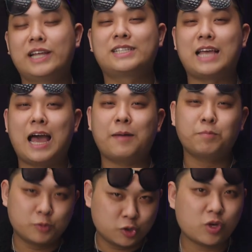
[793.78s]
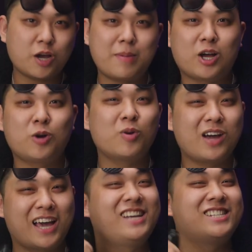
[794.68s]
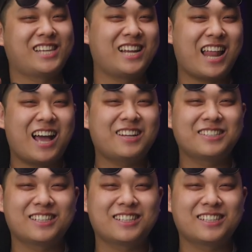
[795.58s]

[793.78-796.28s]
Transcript: Anh Xá. Chúc các bạn có một ngày xanh lá.